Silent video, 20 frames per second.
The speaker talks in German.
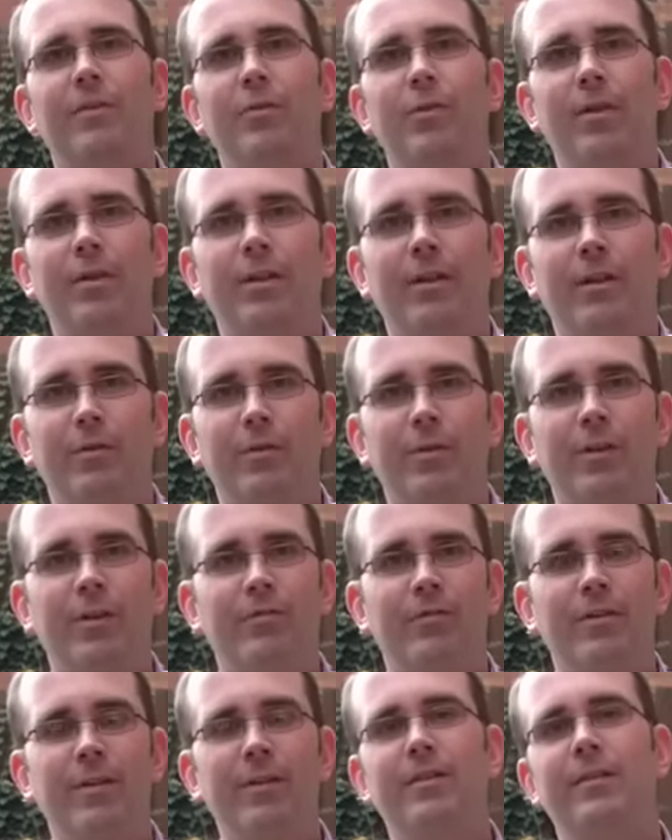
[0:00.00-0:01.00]
dort
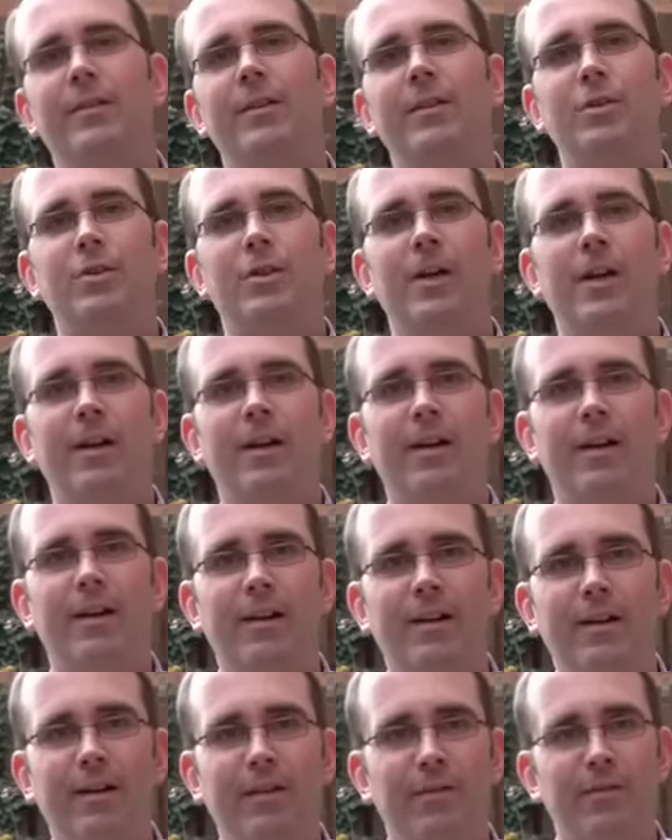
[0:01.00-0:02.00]
natürlich wesentlich stärker
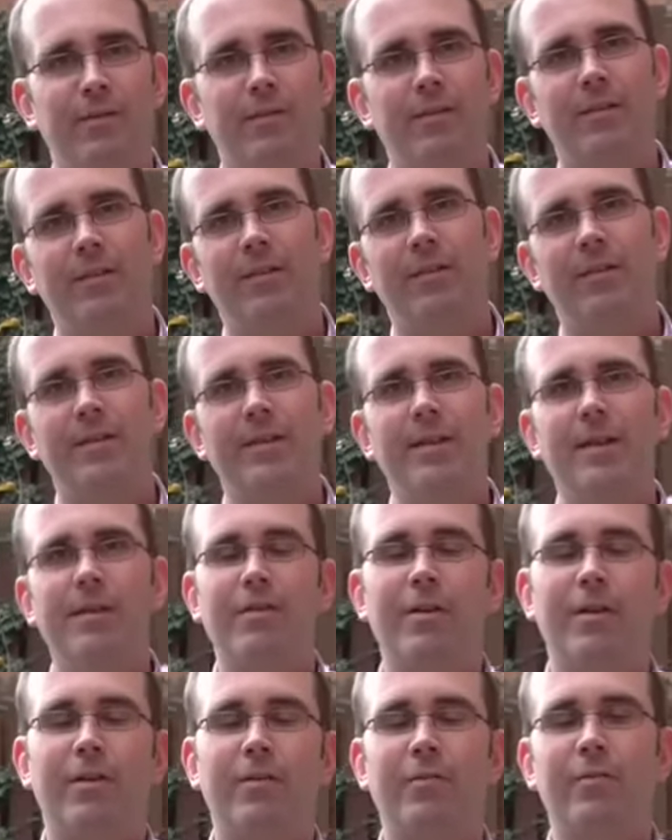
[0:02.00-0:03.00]
als in
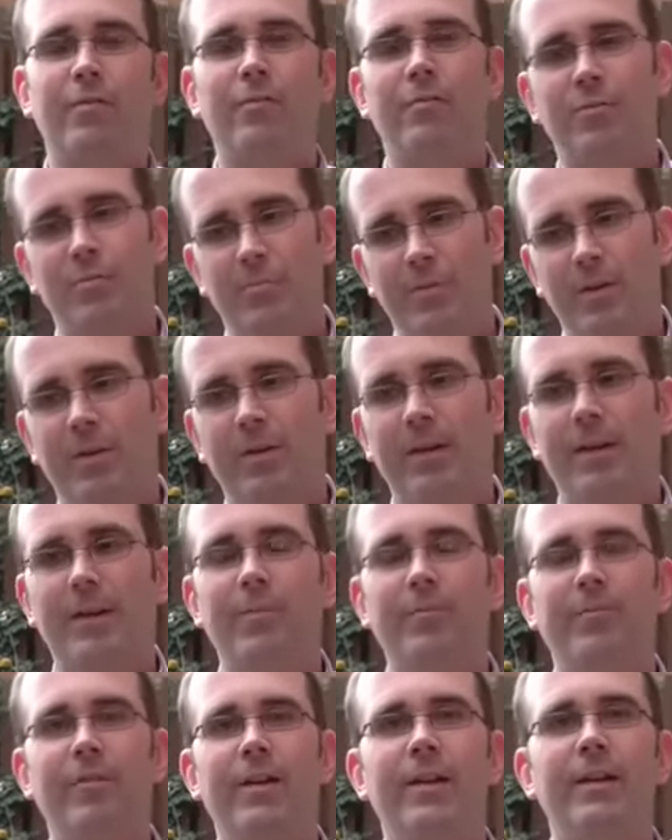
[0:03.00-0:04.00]
Niedersachsen, speziell
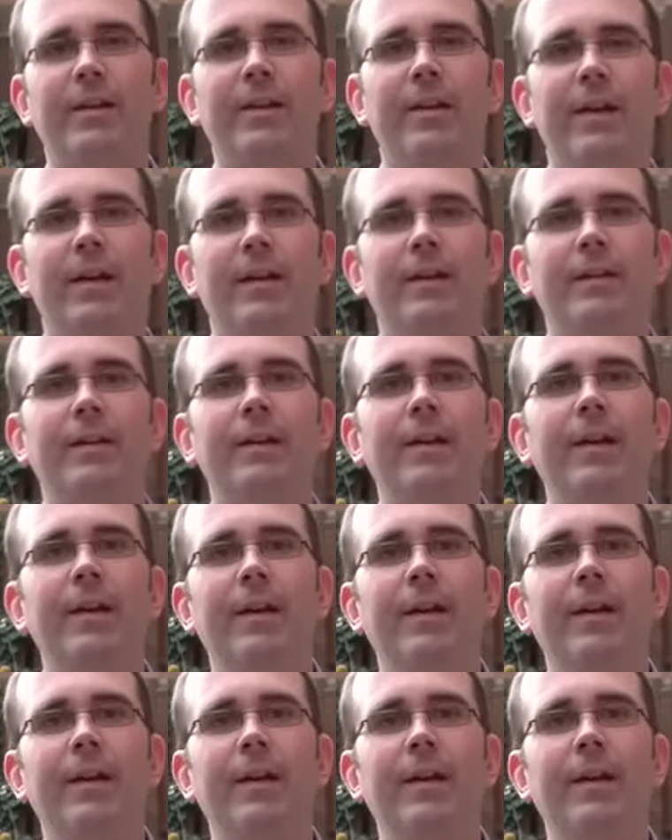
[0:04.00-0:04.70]
im Wendland.